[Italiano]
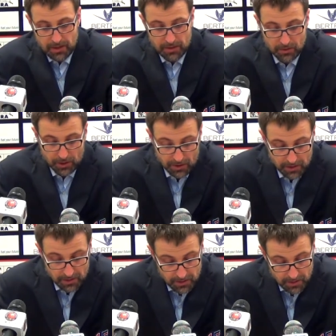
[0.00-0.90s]
allora,
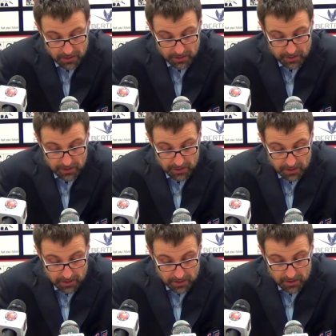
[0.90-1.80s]

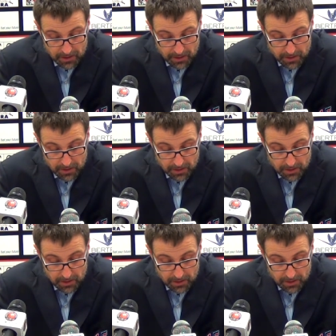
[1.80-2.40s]
eh,